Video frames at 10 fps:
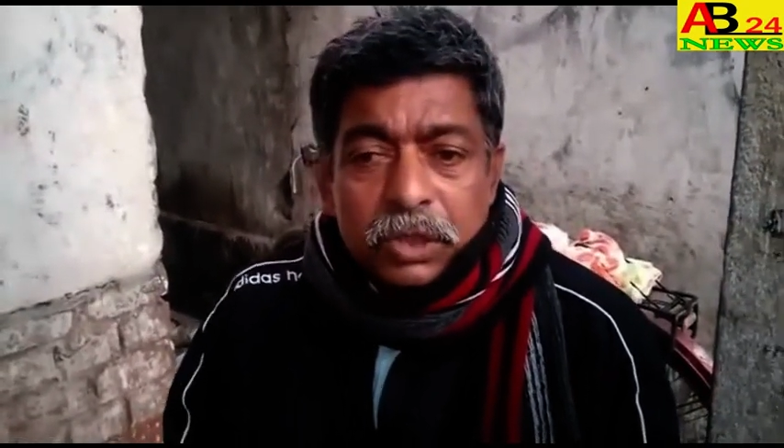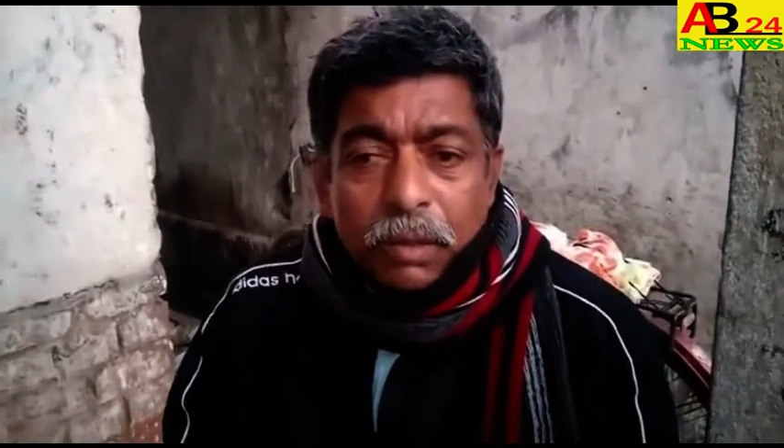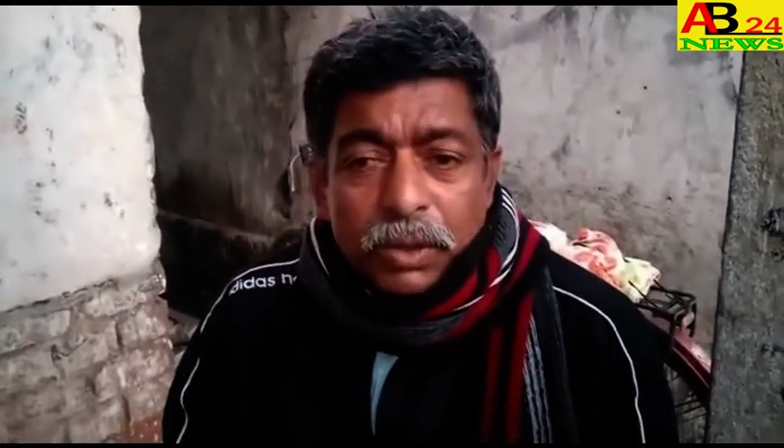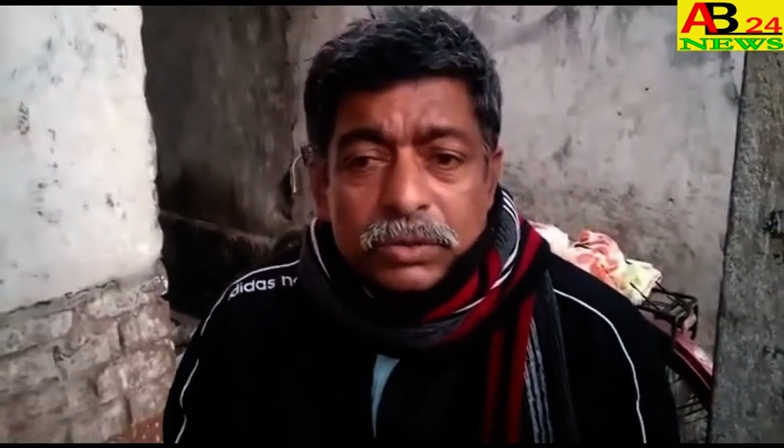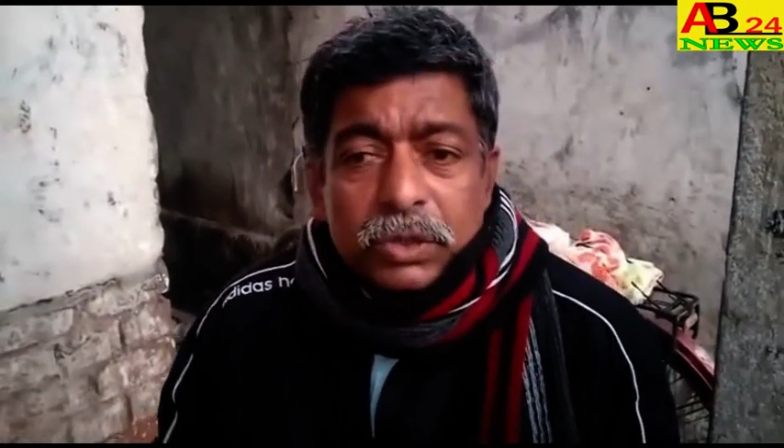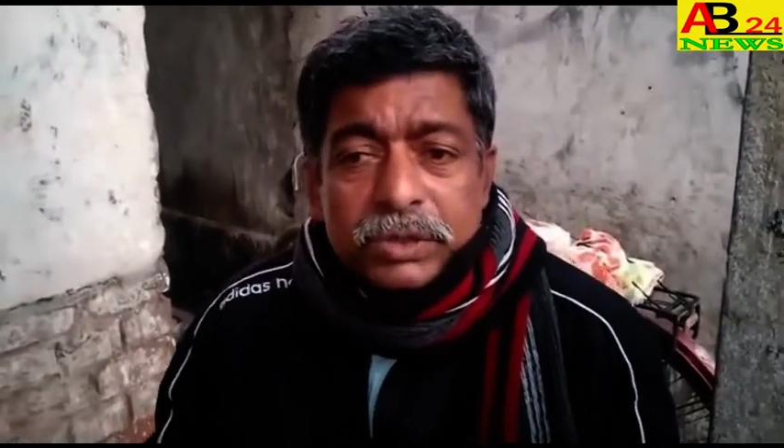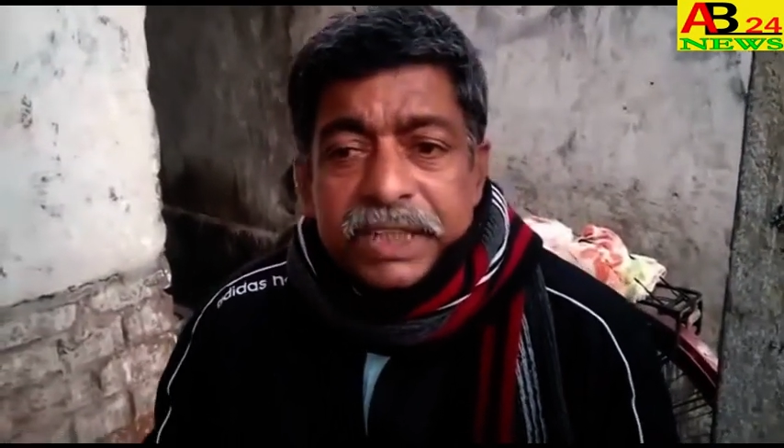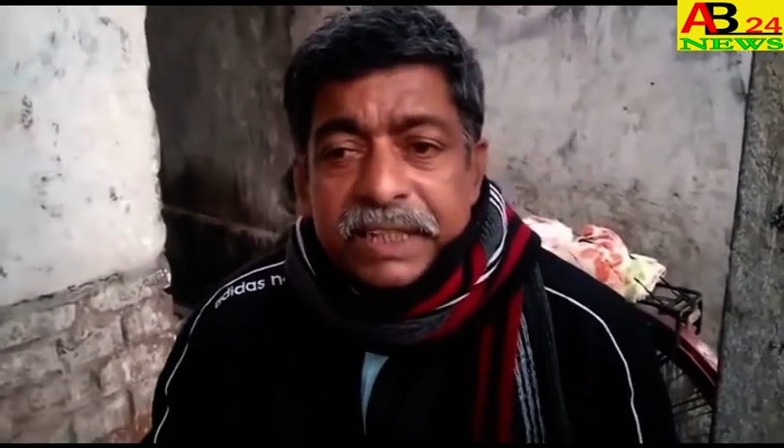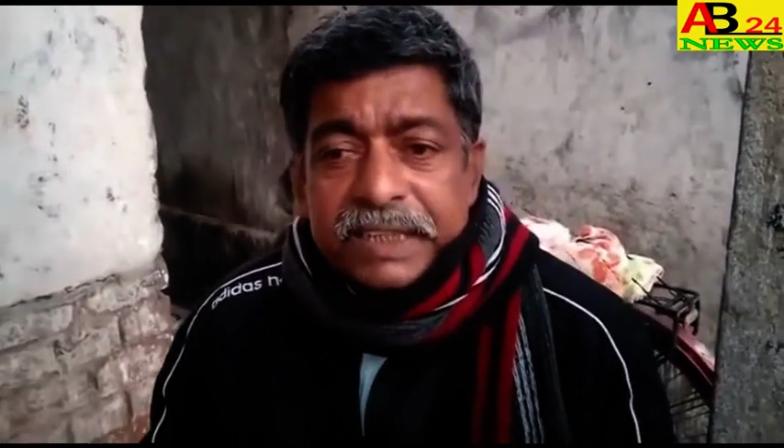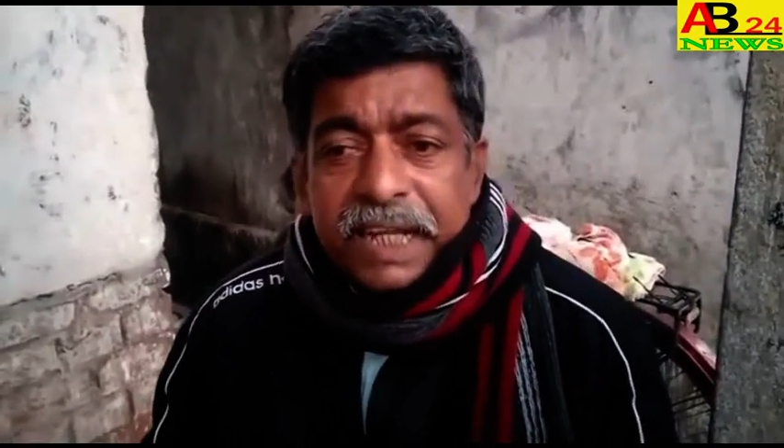সমস্ত
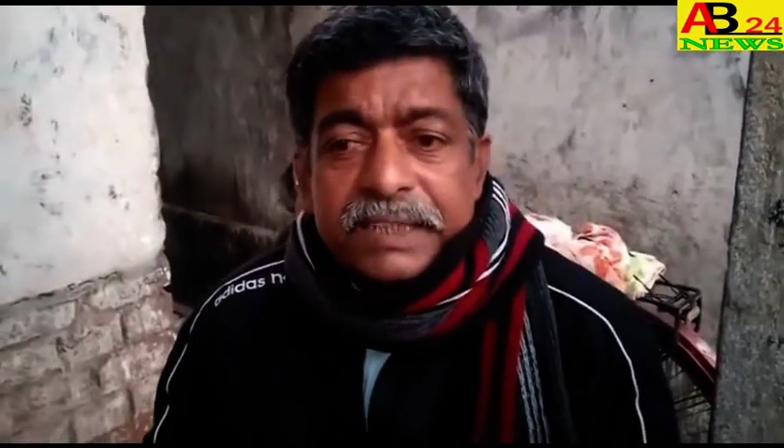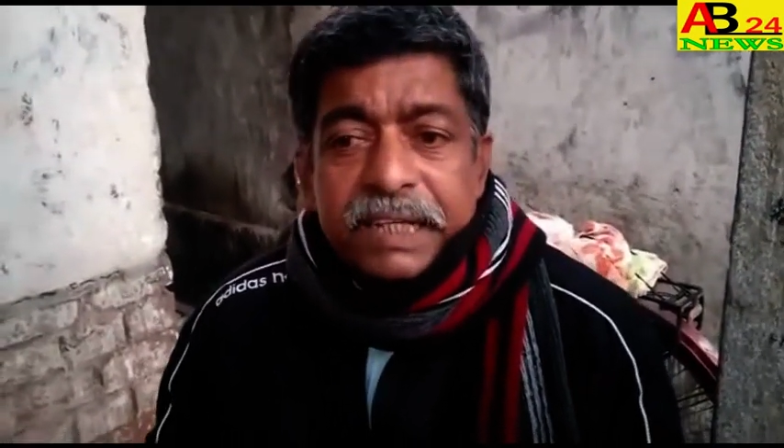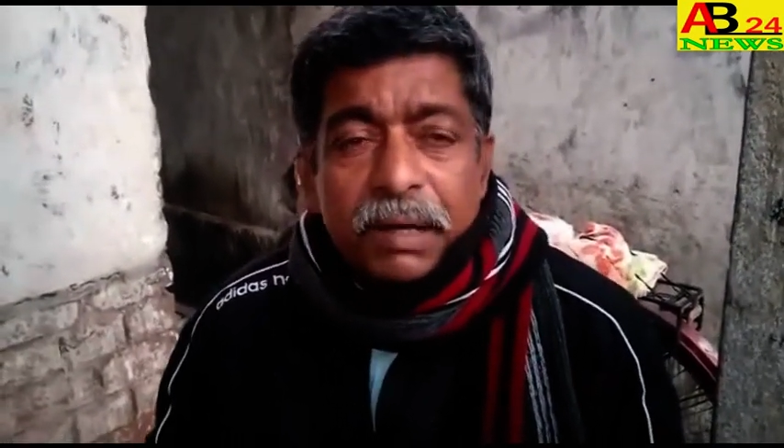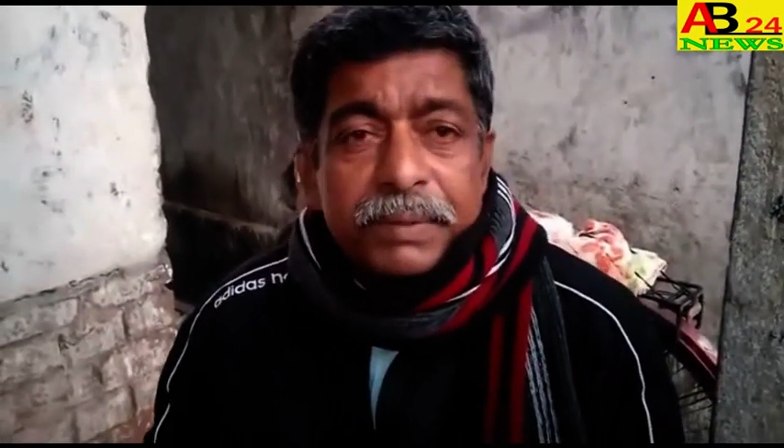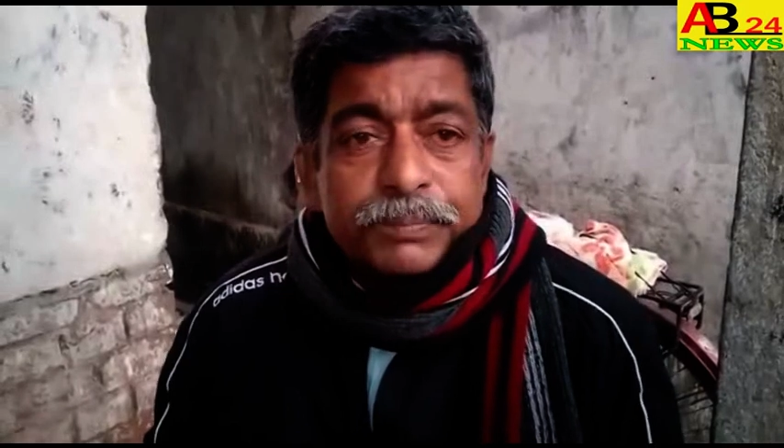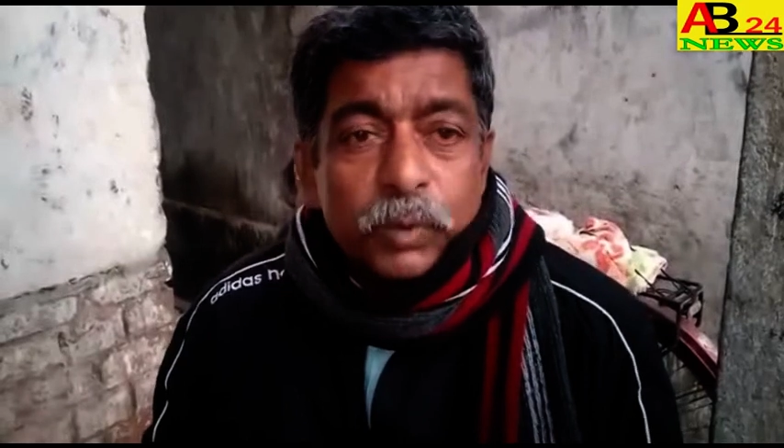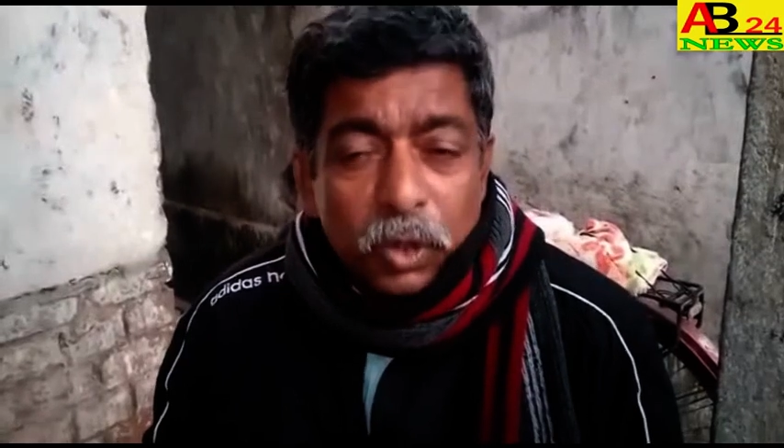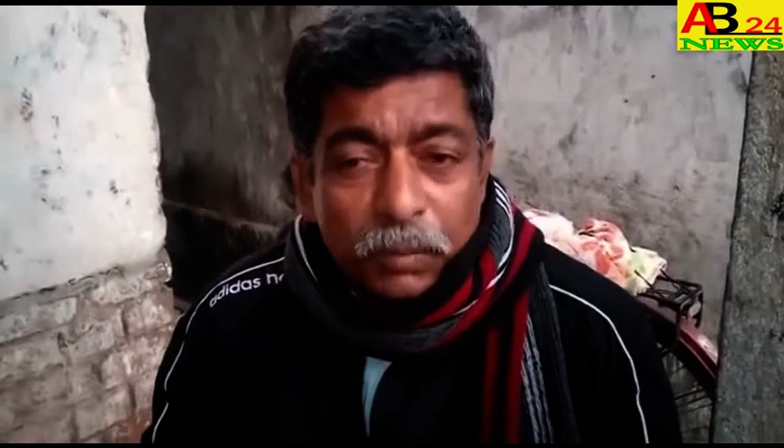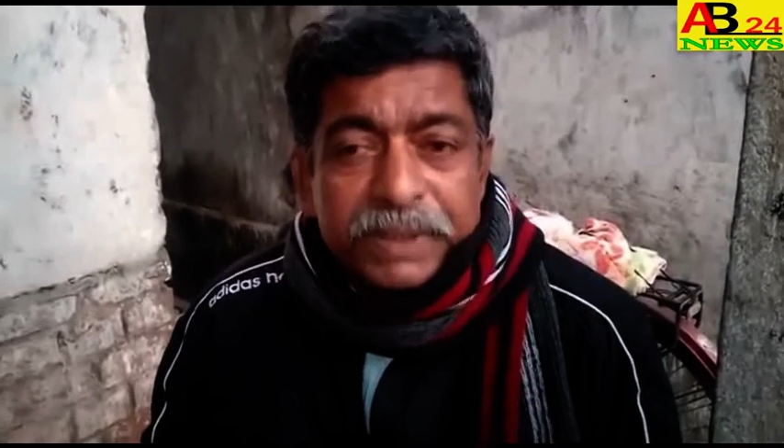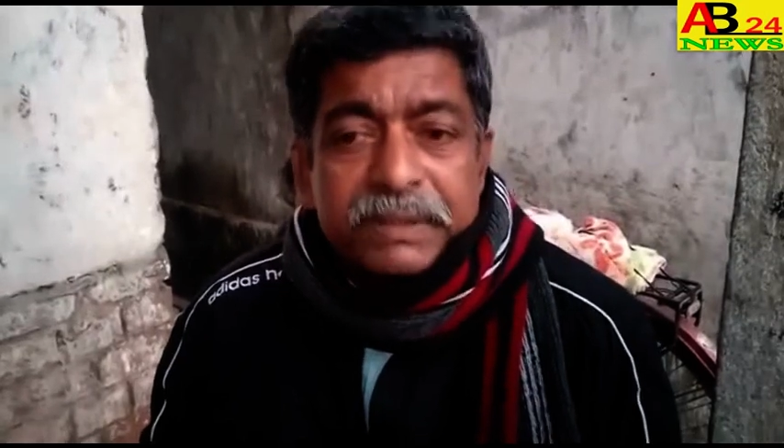জিনিসের যেভাবে
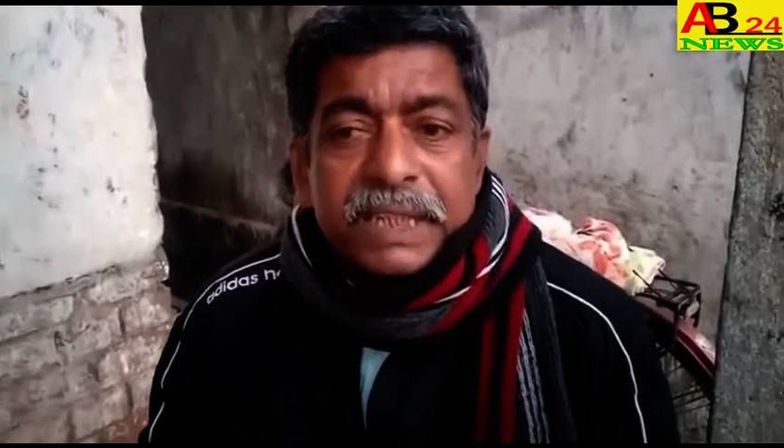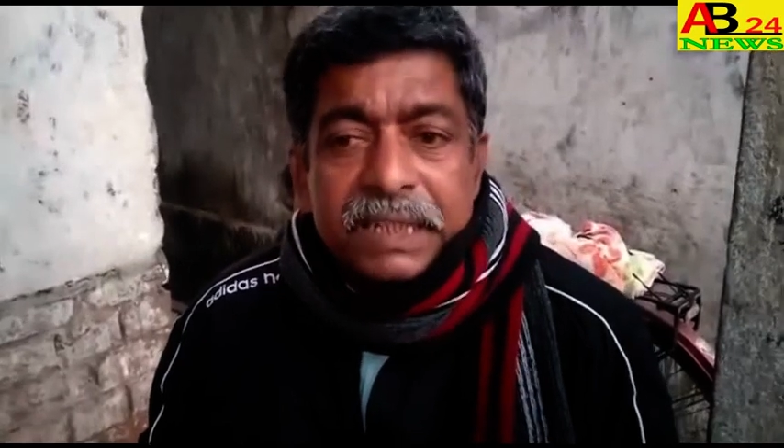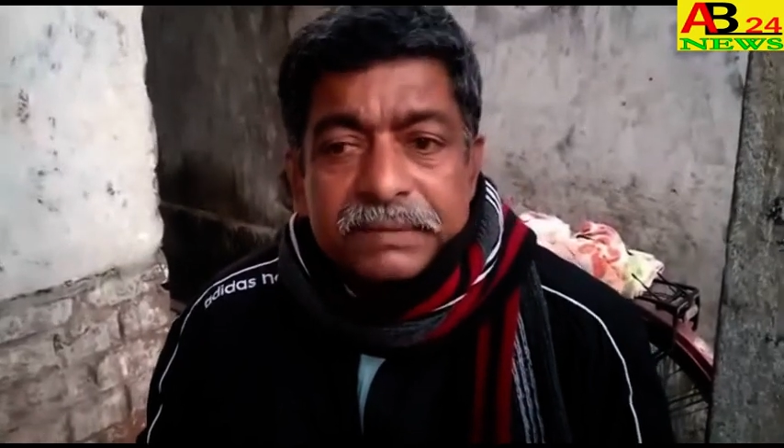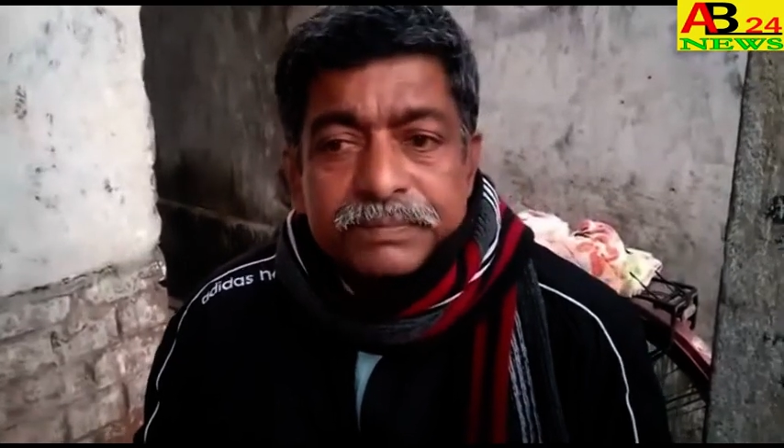মূল্যবৃদ্ধি